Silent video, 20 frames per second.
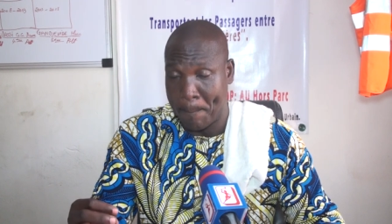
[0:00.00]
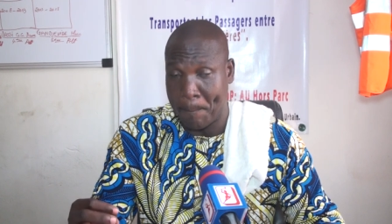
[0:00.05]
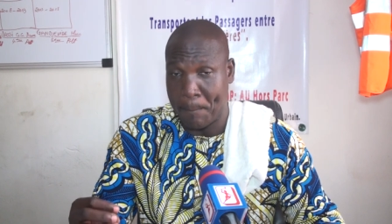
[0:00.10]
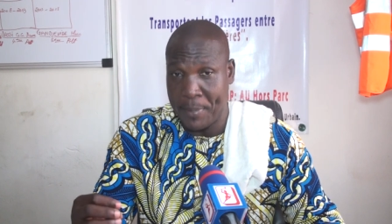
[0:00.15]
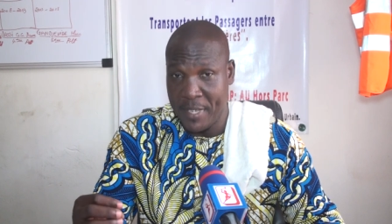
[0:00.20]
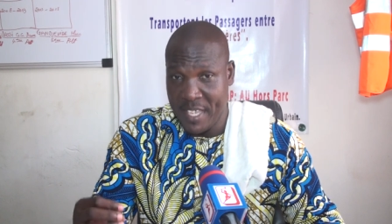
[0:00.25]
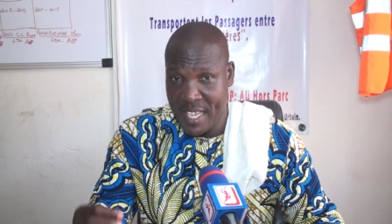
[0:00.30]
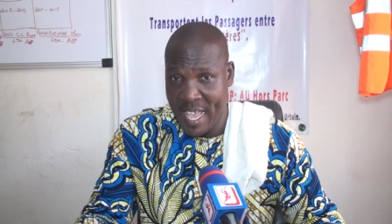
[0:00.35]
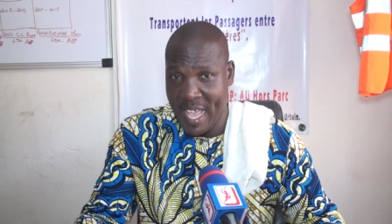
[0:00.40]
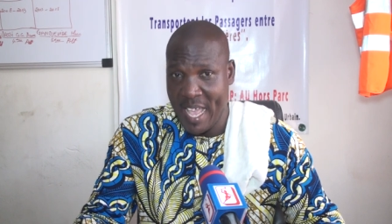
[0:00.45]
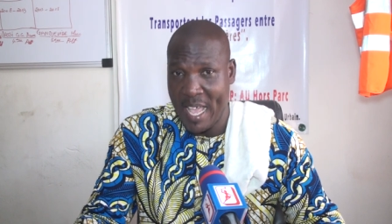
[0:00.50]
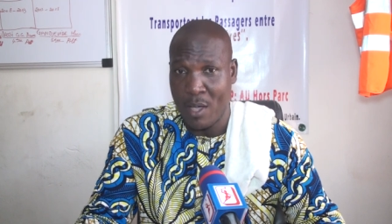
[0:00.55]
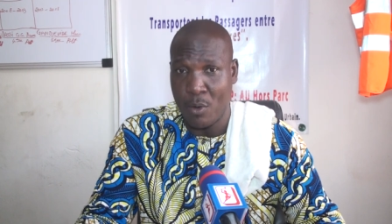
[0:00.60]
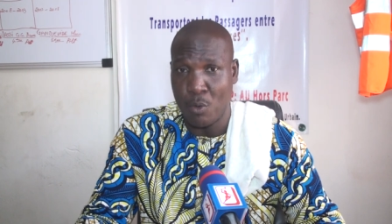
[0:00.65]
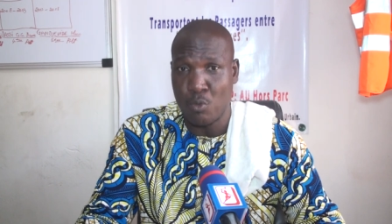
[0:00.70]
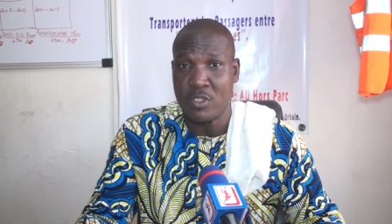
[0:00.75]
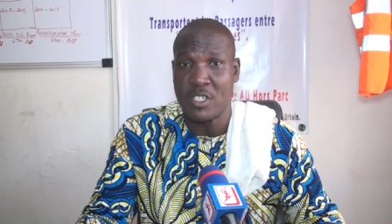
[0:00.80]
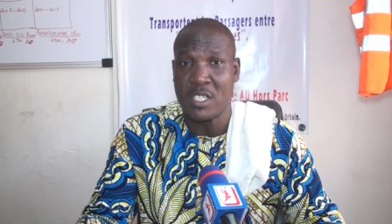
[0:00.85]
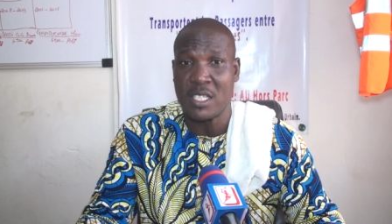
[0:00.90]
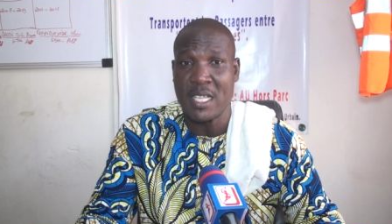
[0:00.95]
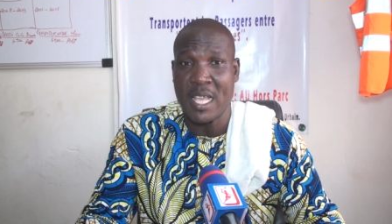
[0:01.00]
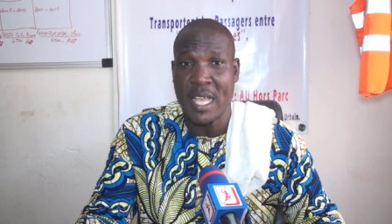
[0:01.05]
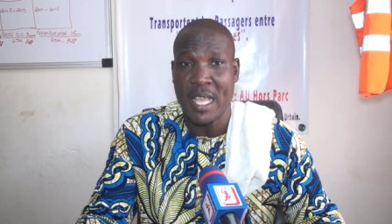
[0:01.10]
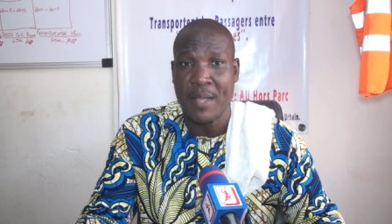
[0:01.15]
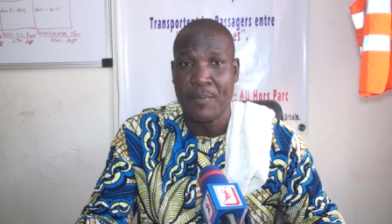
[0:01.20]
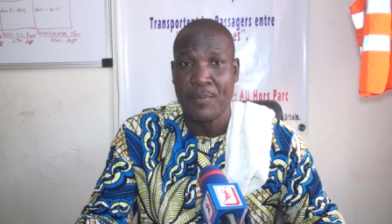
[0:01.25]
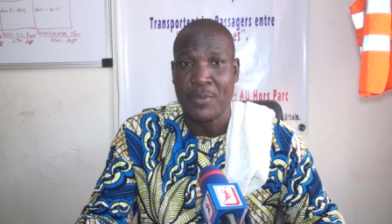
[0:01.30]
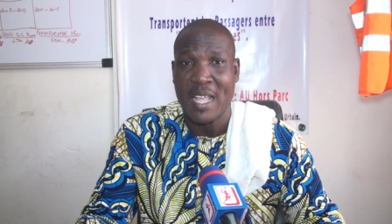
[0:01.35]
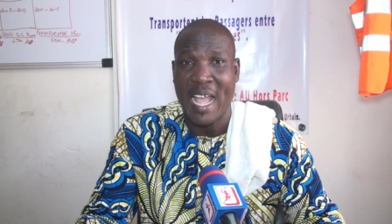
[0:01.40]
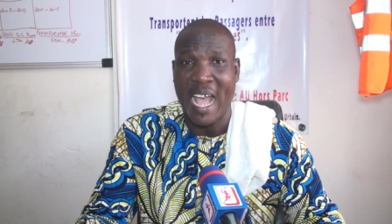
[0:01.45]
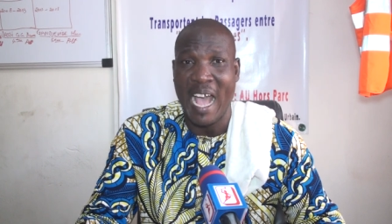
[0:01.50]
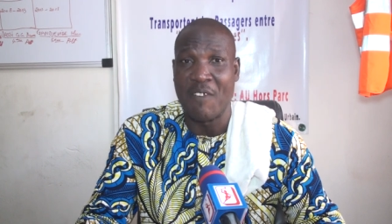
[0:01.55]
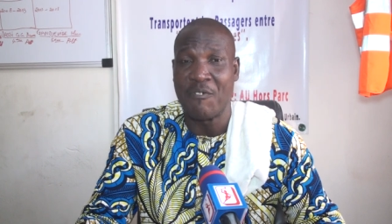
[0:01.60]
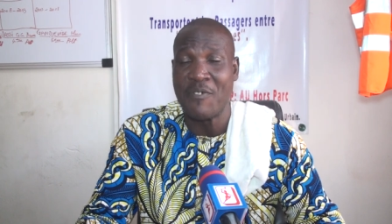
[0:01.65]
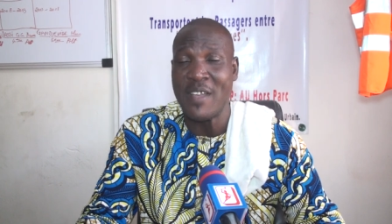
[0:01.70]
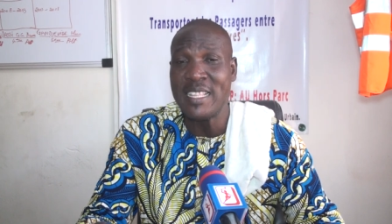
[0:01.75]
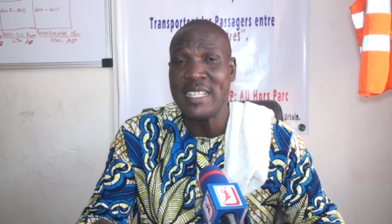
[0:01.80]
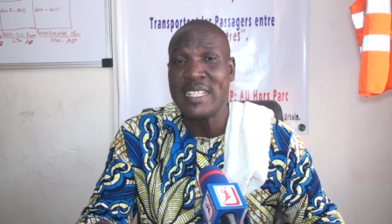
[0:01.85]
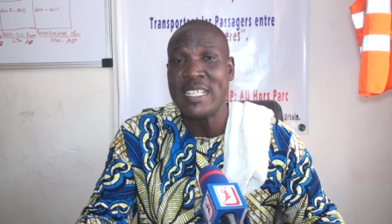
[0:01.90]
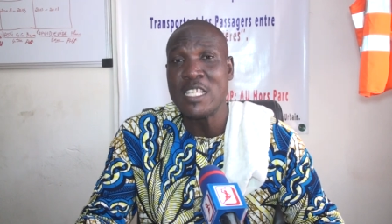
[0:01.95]
bien outillée à
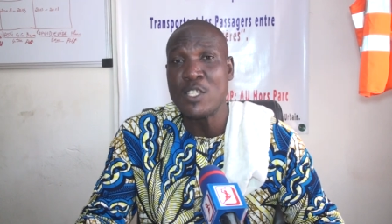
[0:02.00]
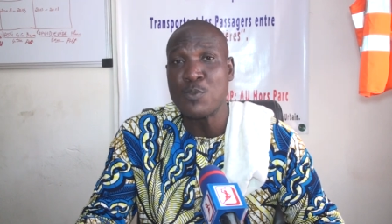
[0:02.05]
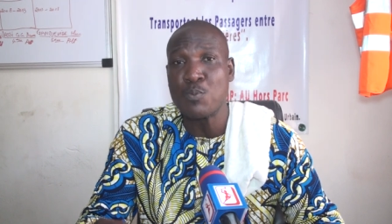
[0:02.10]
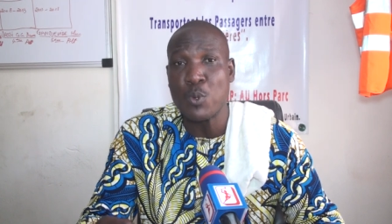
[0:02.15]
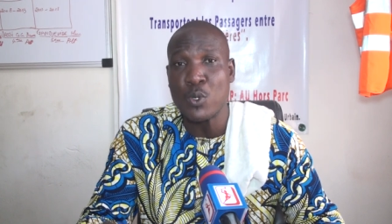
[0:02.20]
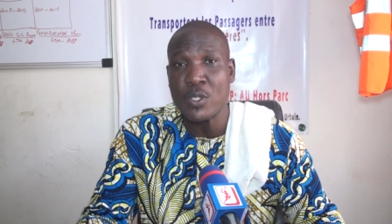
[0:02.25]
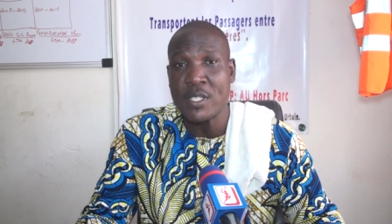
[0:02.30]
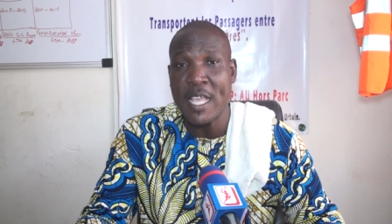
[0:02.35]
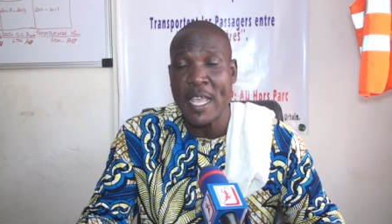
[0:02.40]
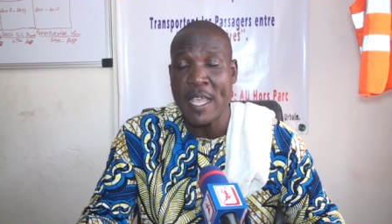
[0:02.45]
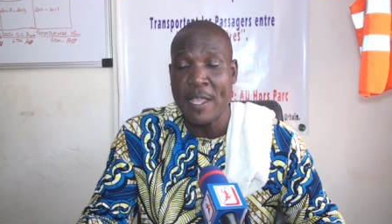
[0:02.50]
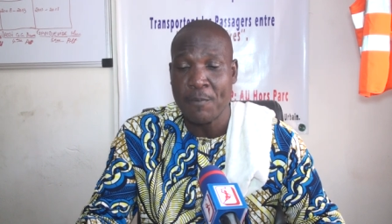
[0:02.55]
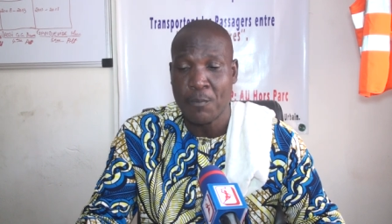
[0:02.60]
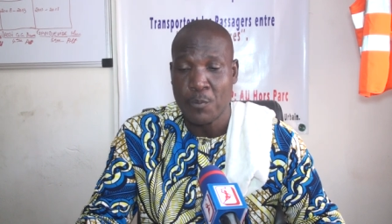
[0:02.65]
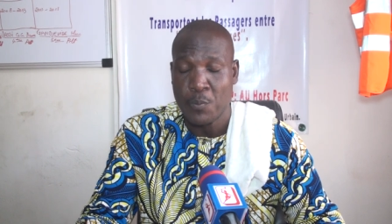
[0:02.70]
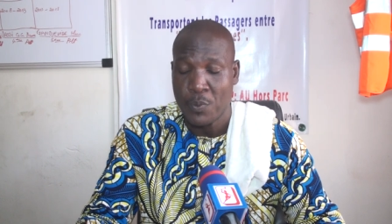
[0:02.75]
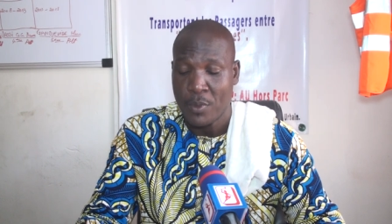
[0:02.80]
faire disposer